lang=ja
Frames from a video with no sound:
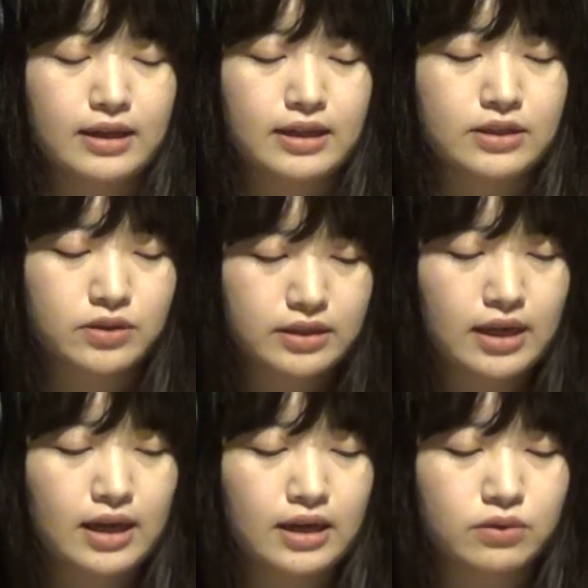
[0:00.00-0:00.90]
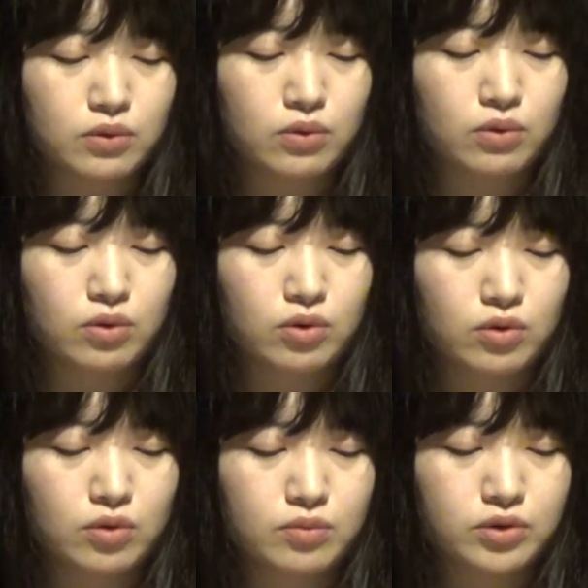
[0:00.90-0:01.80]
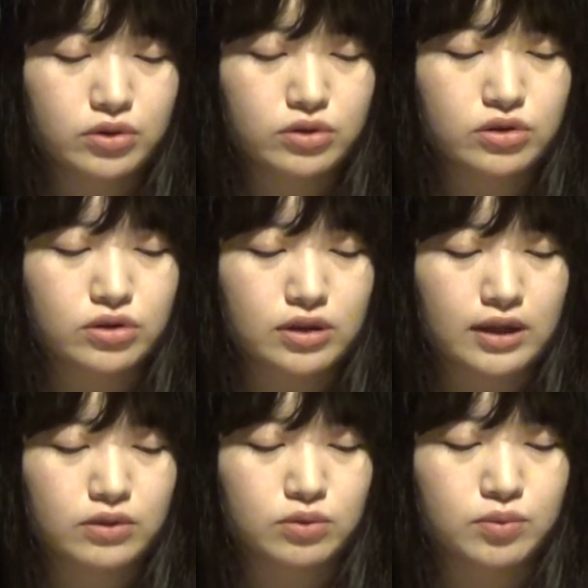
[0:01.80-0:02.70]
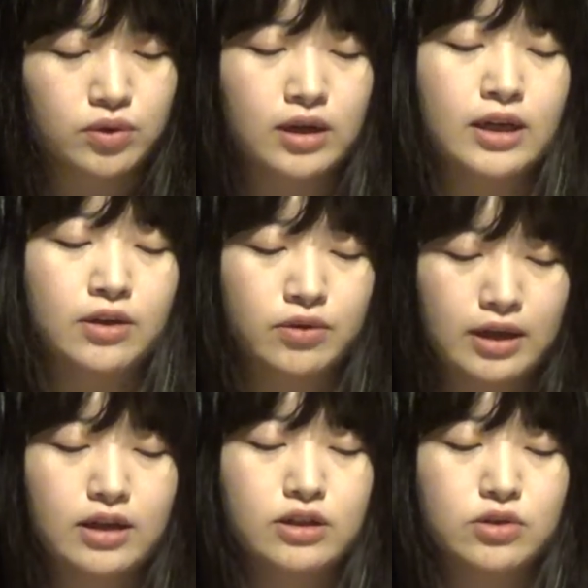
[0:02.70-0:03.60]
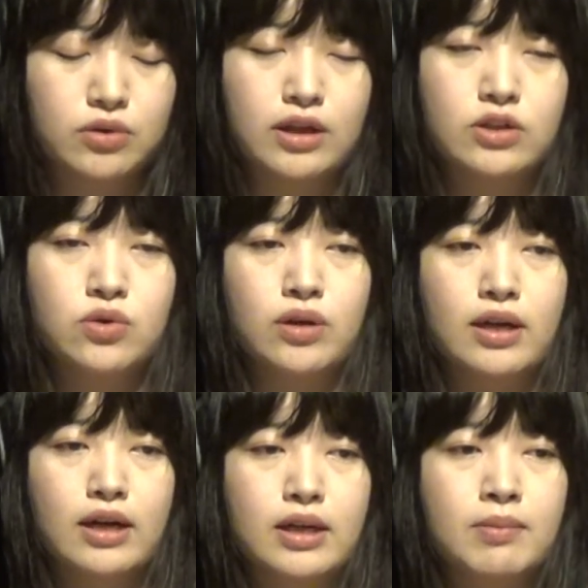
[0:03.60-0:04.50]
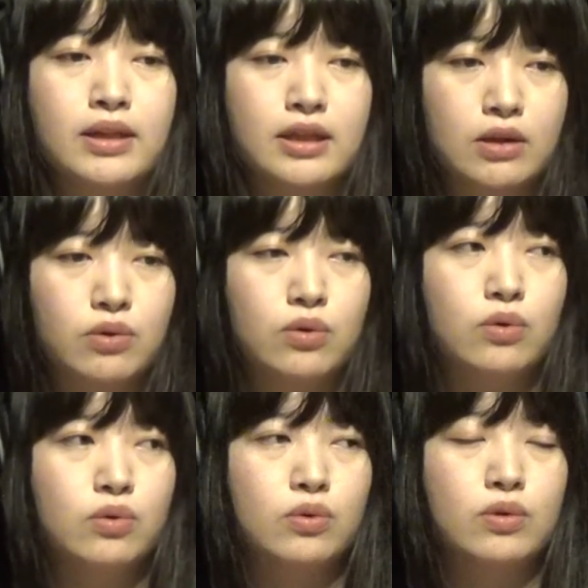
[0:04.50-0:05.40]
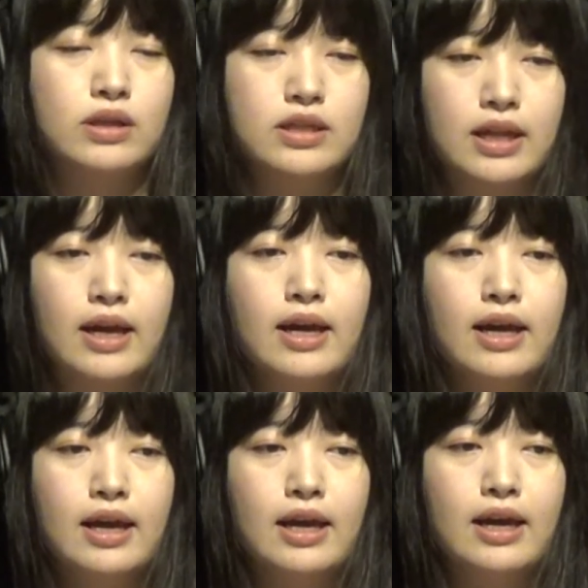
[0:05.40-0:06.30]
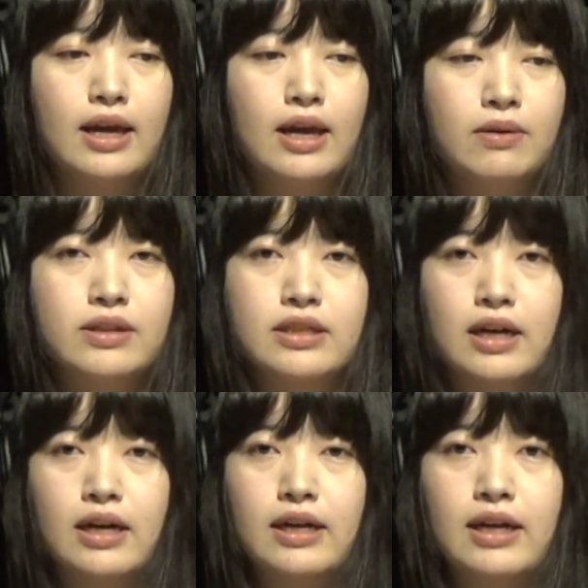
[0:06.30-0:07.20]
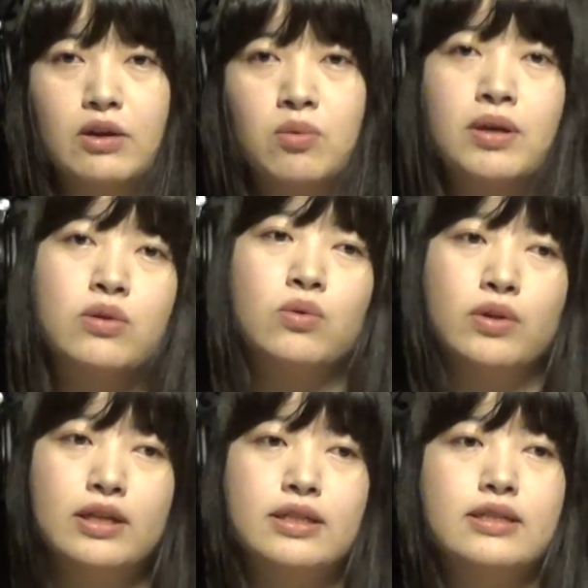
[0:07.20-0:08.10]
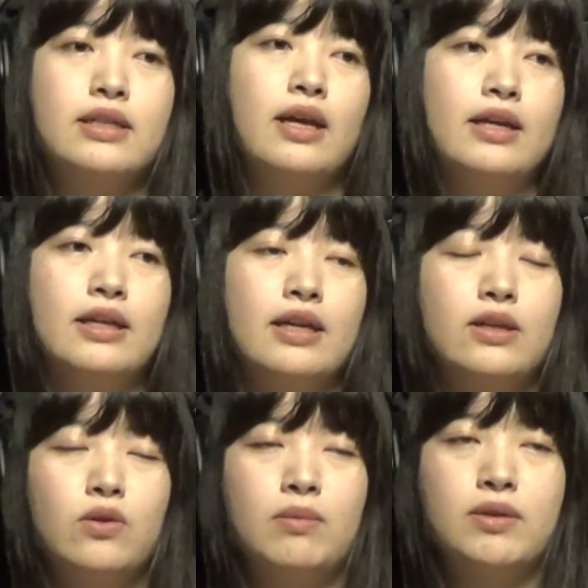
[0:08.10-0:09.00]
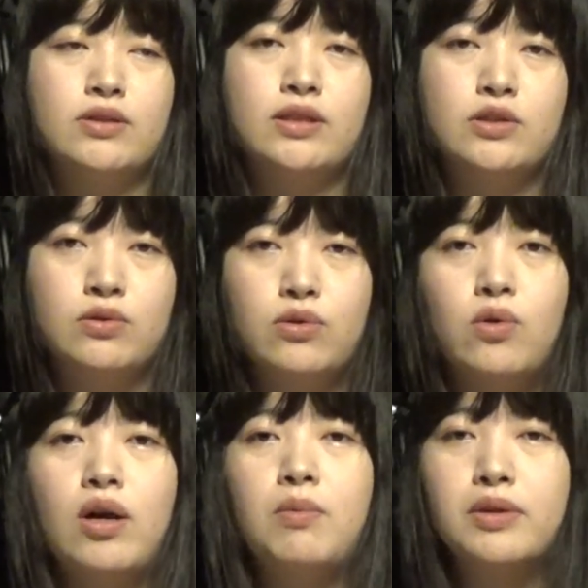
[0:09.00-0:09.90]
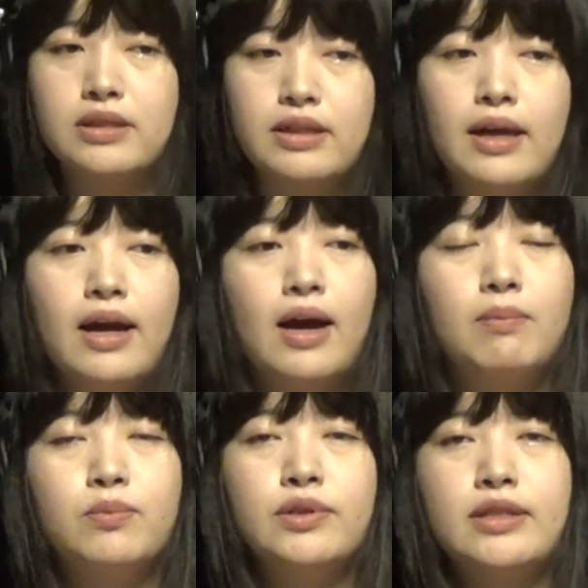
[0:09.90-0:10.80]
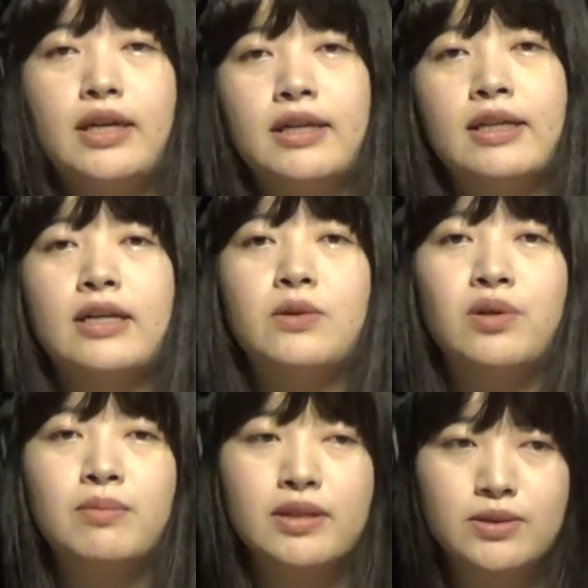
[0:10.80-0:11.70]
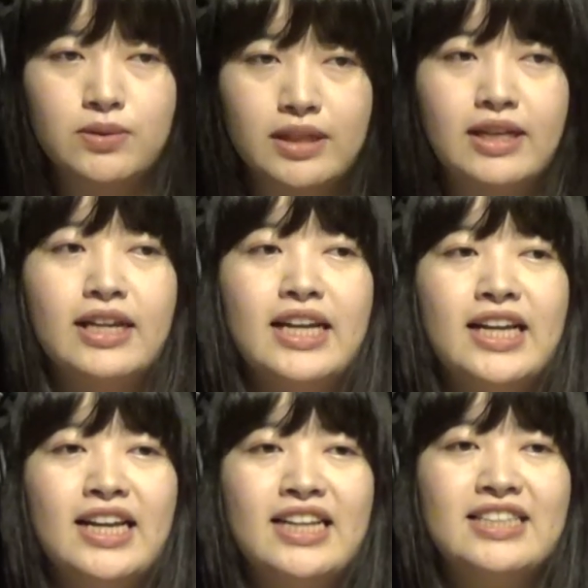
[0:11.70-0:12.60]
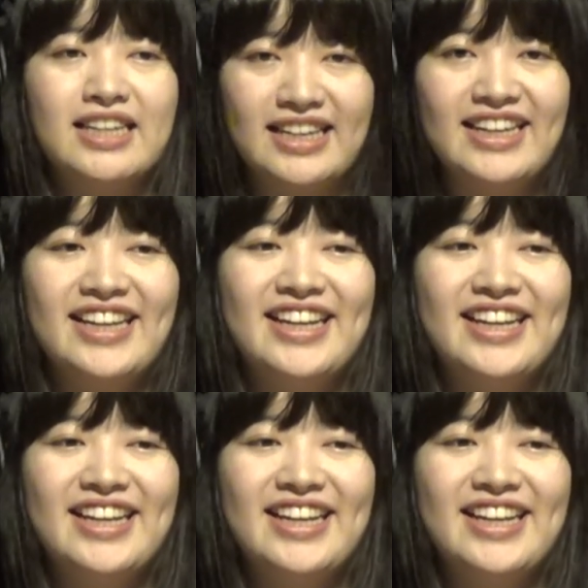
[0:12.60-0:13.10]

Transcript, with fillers: えそして、あのもう一つあのブルガリアのね招待上映が決まったということをですね、え私が、えコメントをねさせていただいておりますねその動画もですねアップしていただいておりますのでぜひ